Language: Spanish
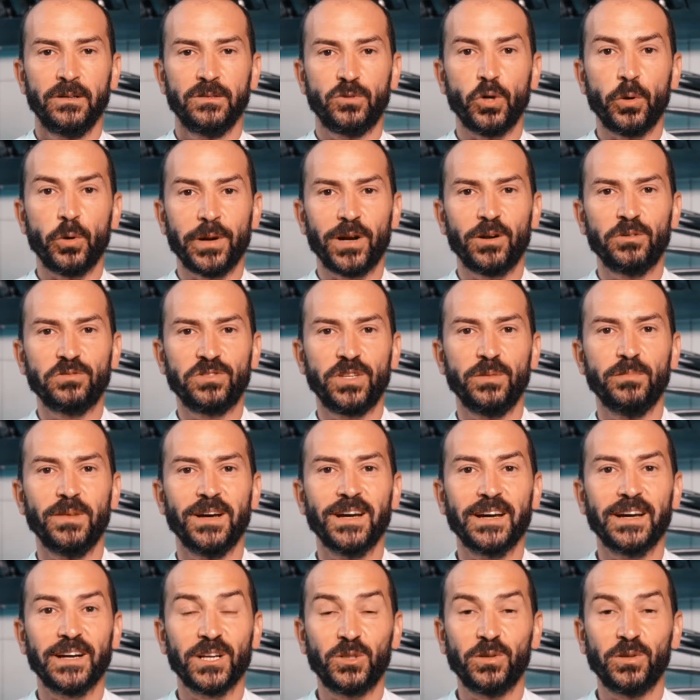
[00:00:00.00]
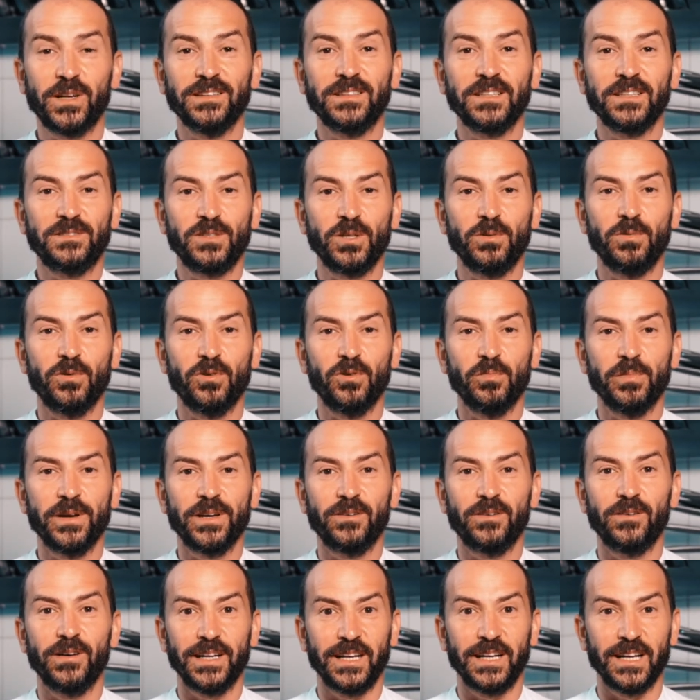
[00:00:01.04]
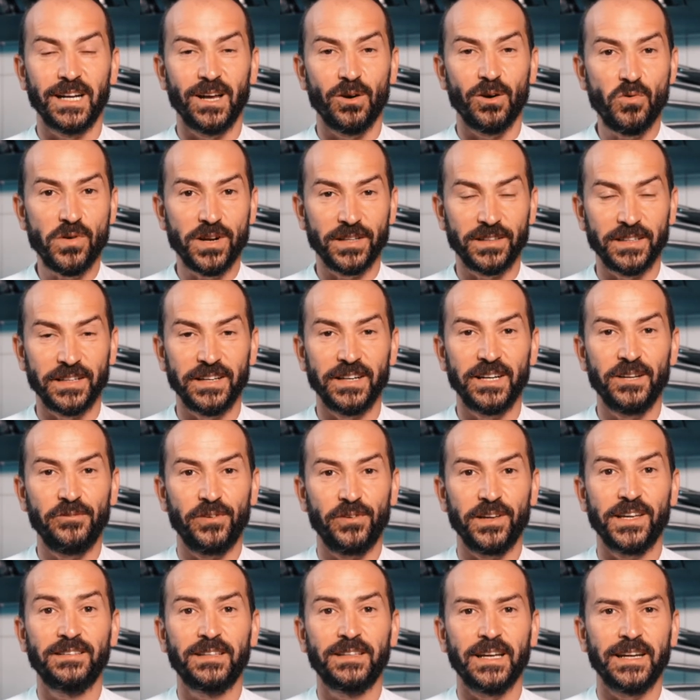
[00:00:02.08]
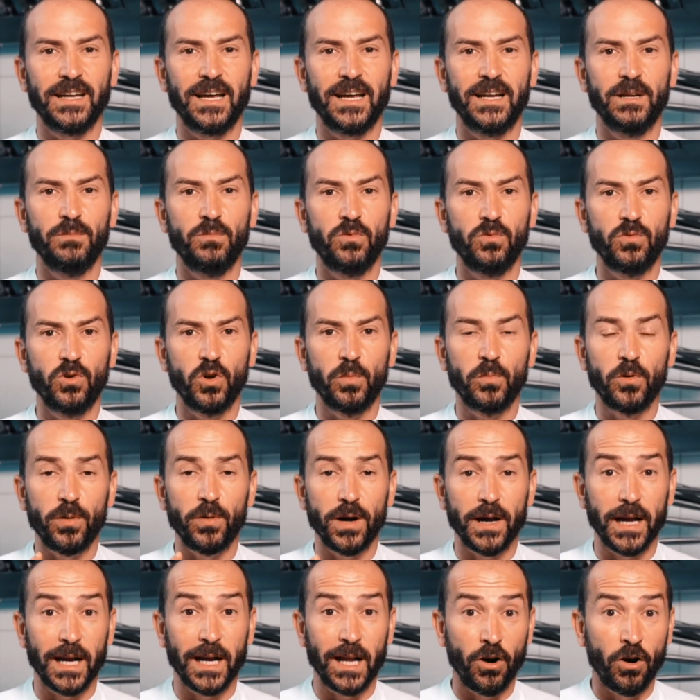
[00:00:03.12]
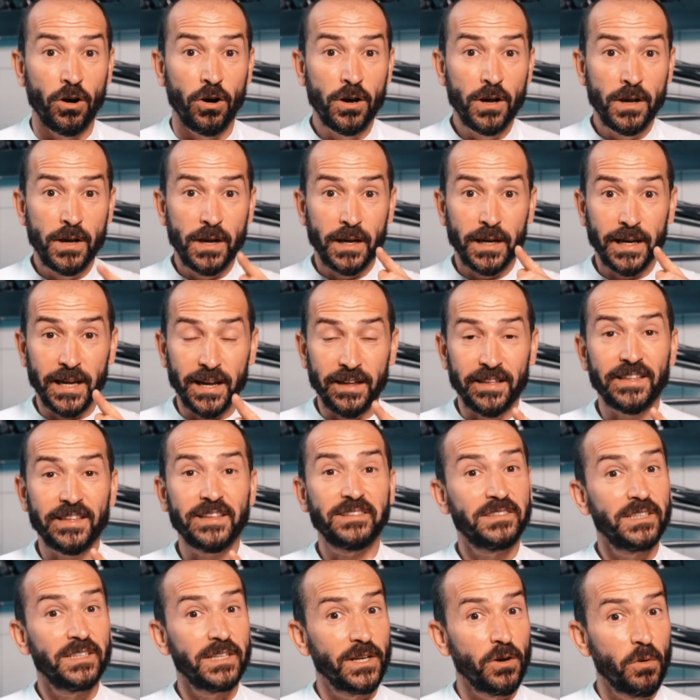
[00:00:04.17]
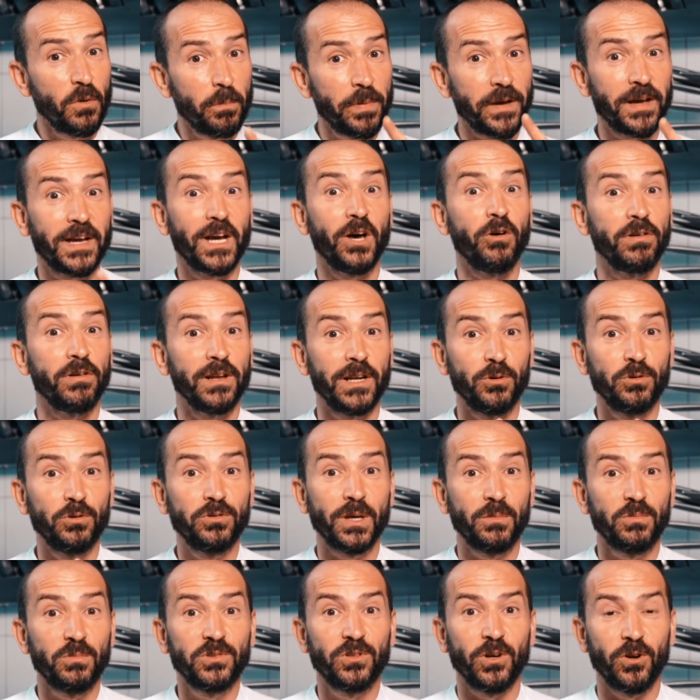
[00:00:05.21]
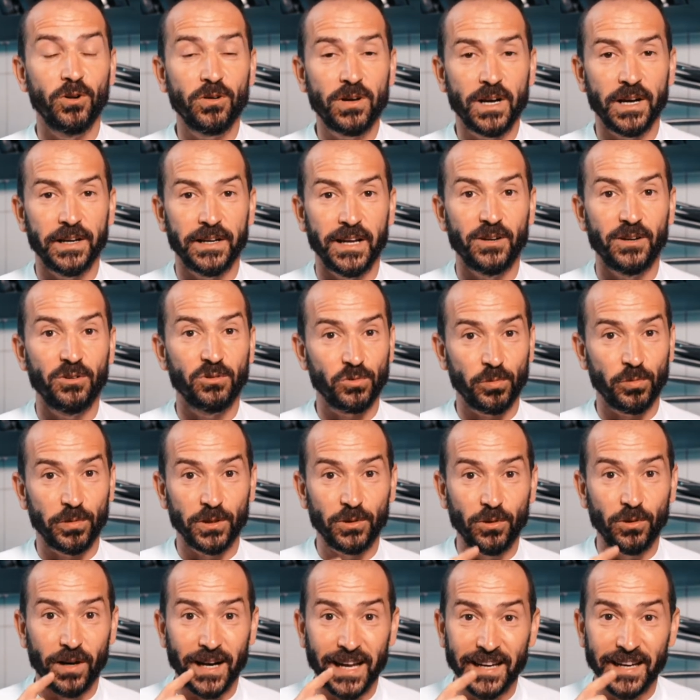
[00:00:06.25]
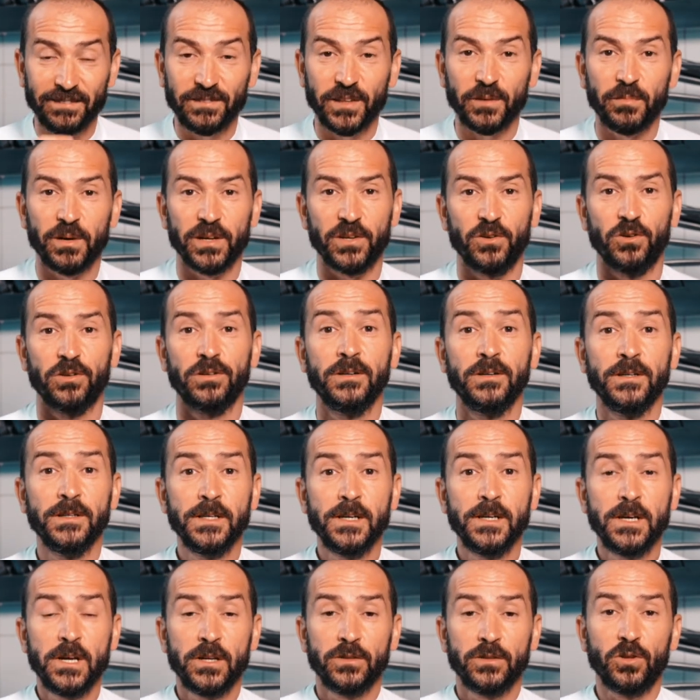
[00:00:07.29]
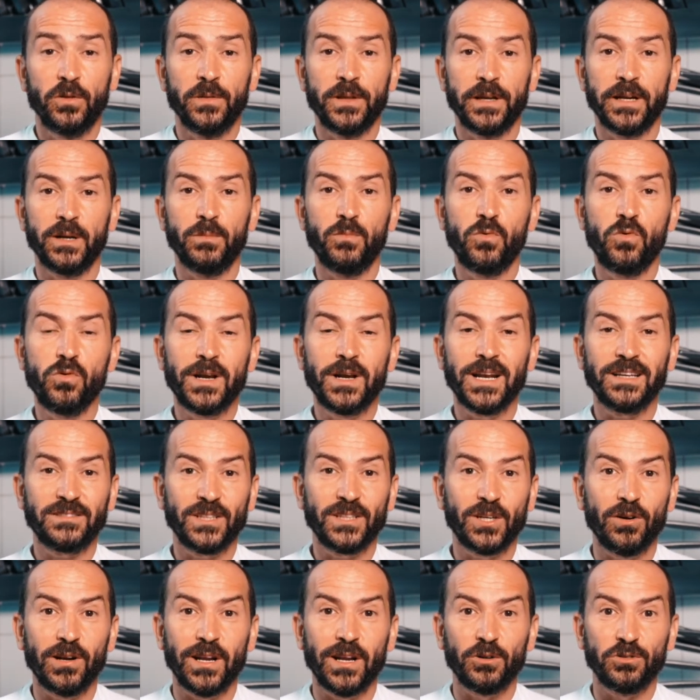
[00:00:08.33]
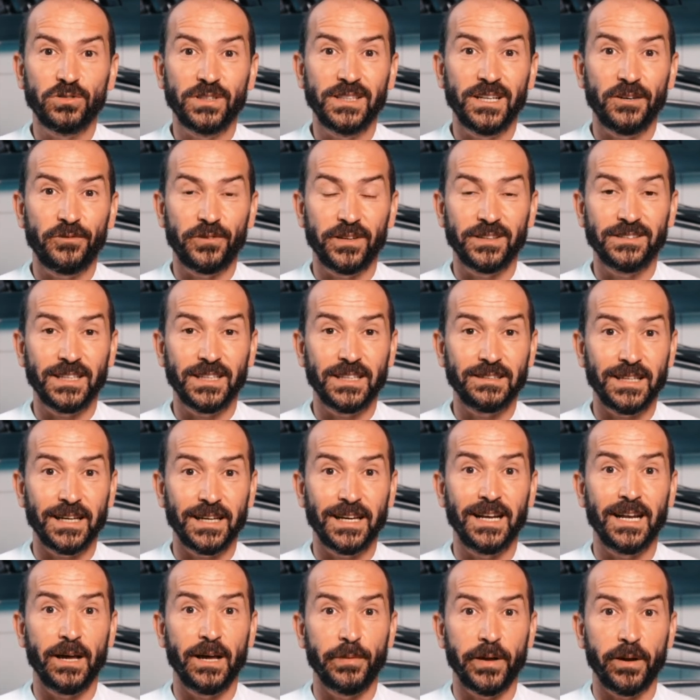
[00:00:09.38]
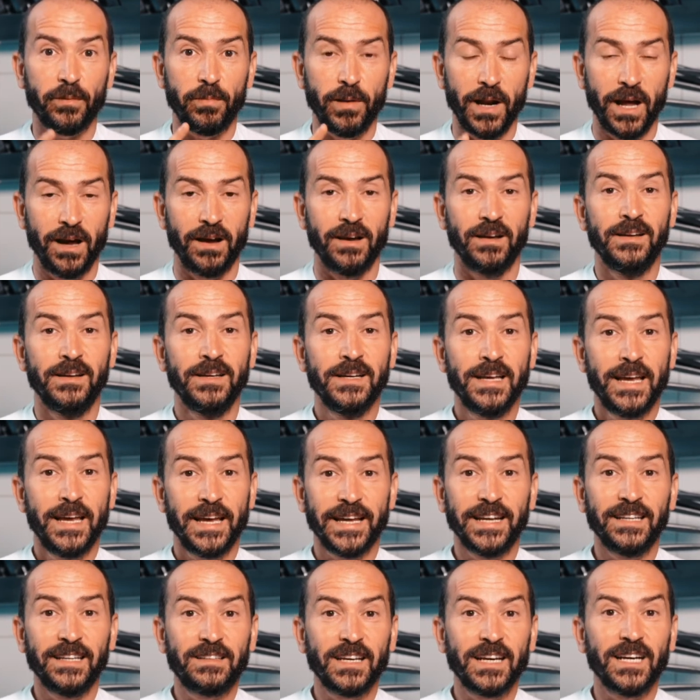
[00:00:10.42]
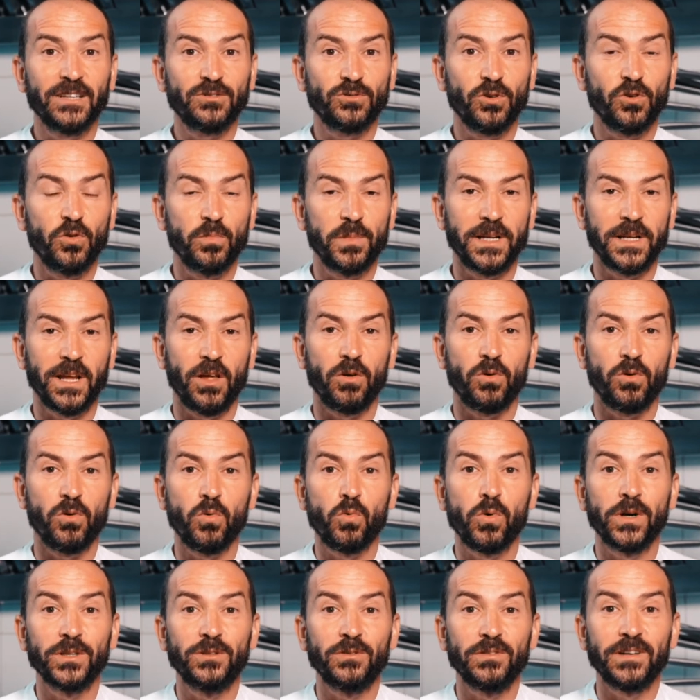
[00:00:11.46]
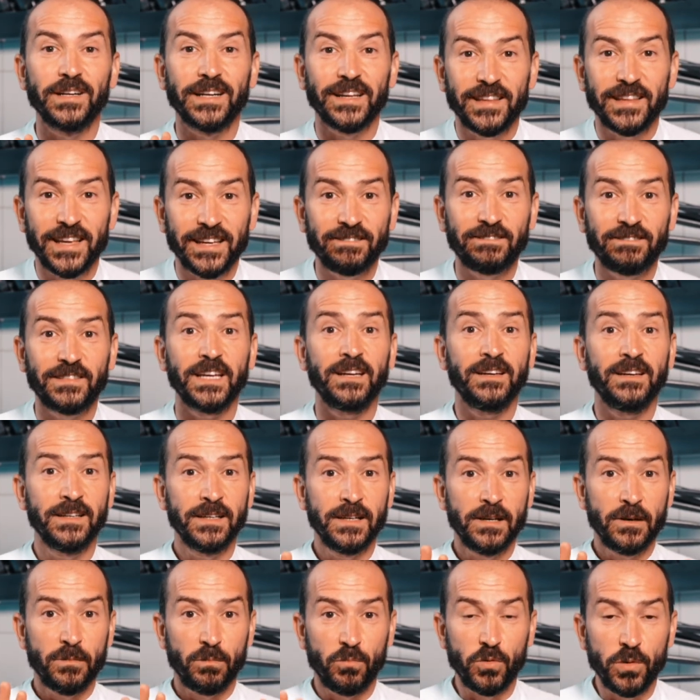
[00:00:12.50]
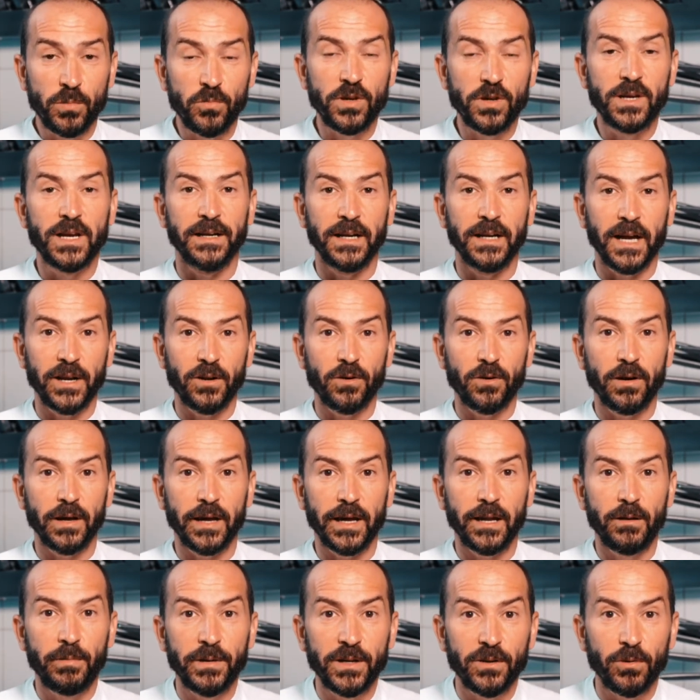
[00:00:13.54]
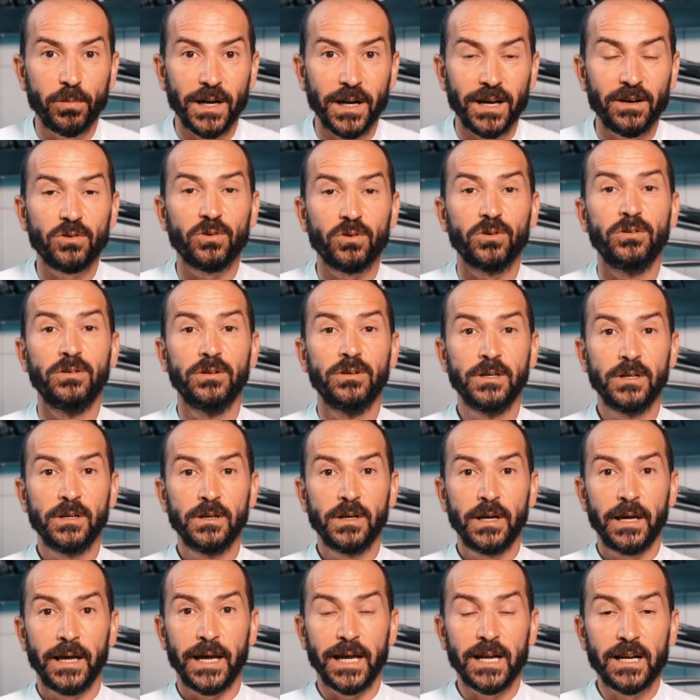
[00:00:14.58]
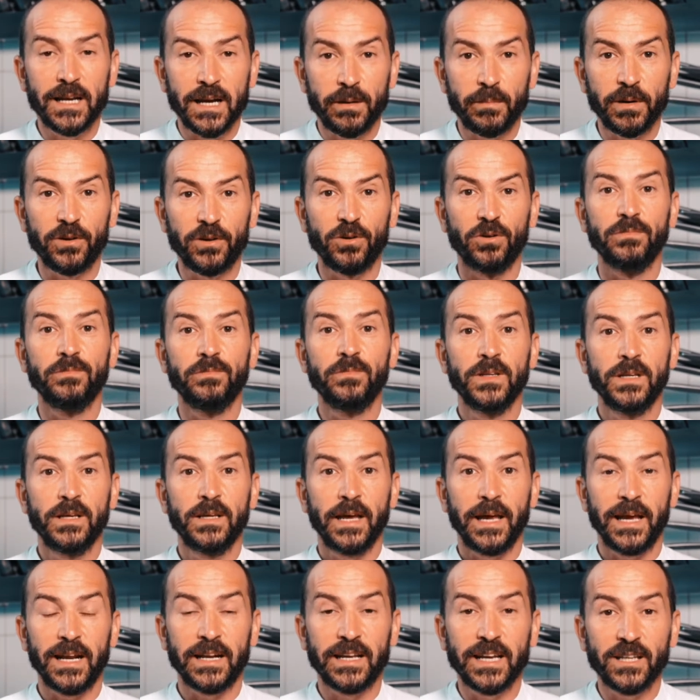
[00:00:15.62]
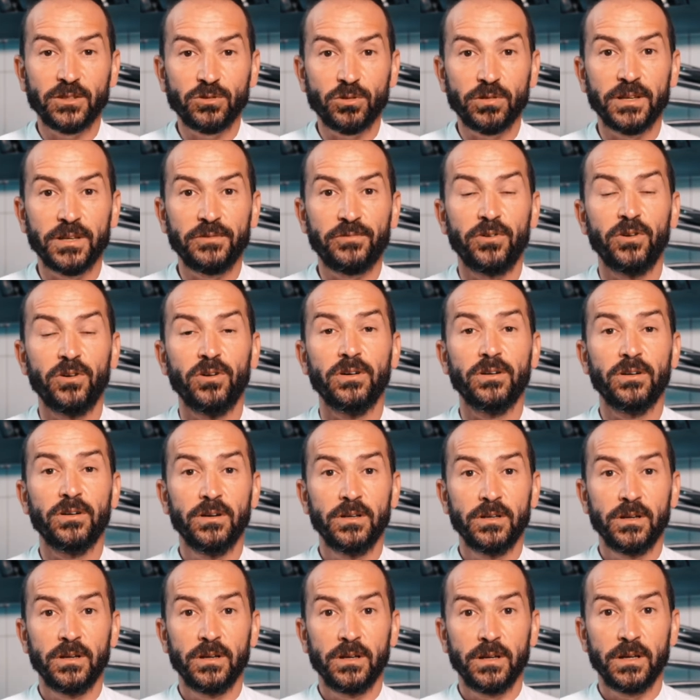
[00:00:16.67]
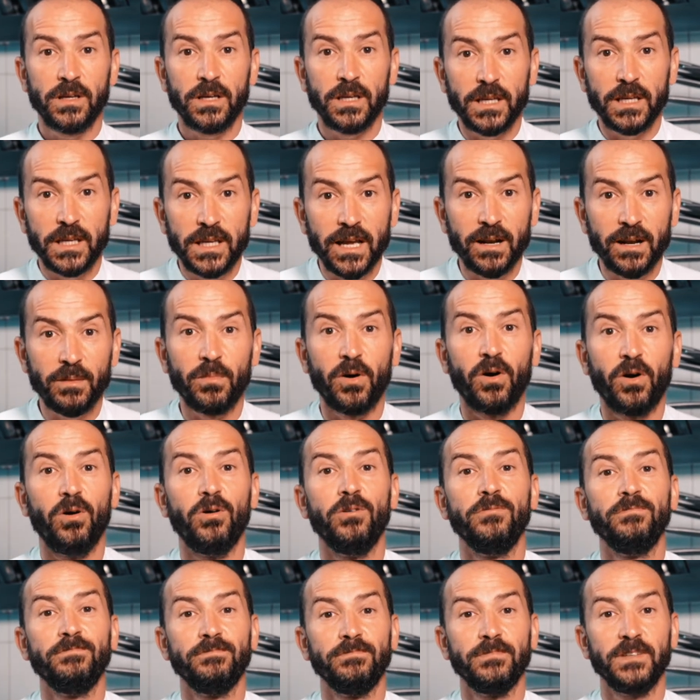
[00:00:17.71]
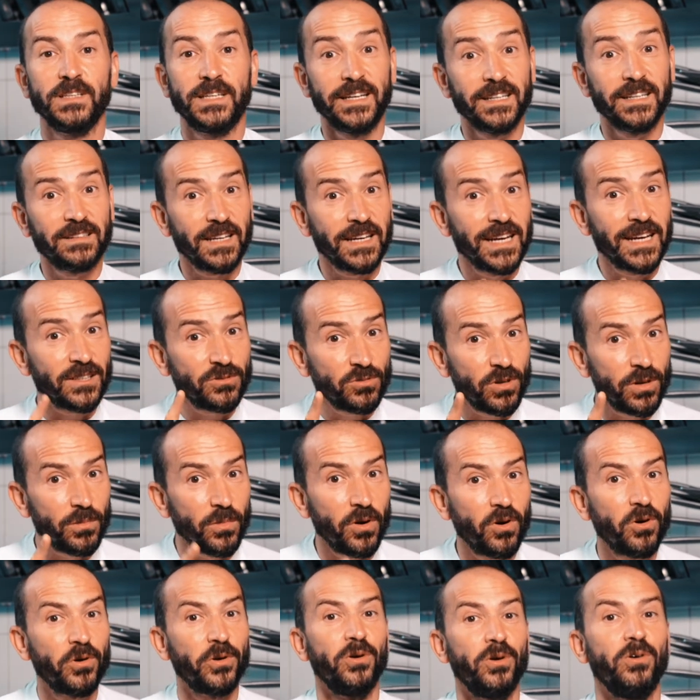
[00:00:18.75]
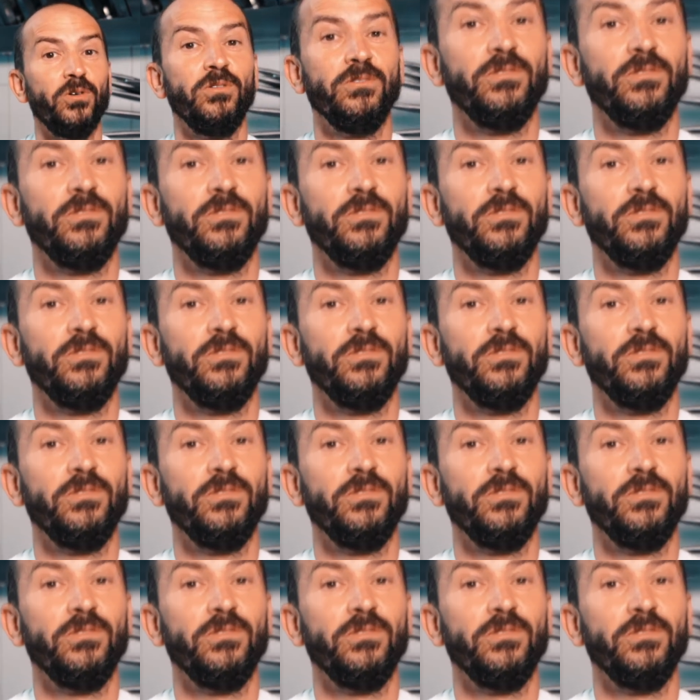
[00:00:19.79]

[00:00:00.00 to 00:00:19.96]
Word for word: Soy que restaurante Silvo Gomero en La Laguna, Tenerife. Y esta área haremos un lomo bacalao, que es decir que un pescado que les gusta mucho a los canarios, sobre todo a la gente mayor, donde haremos un clásico de la cocina francesa que es la ver blanc. En este caso combinado con cuatro ingredientes muy muy canarios, el vino blanco, el camarón, el queso de flor y el mojo. Y en este caso el mojo rojo.